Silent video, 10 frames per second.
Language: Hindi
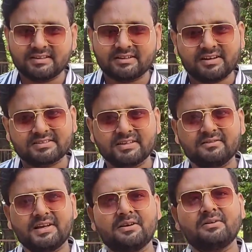जय जवाहर
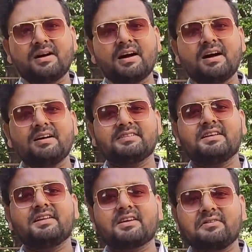संगवारी हो आज
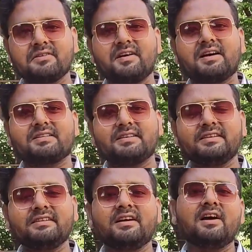है रविवार
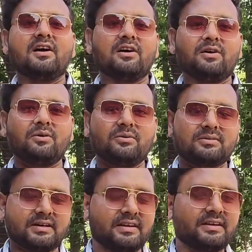दिन
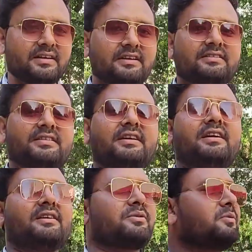और तारीख है
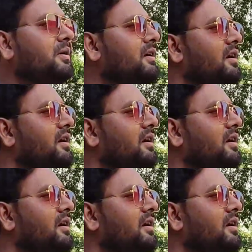छः अक्टूबर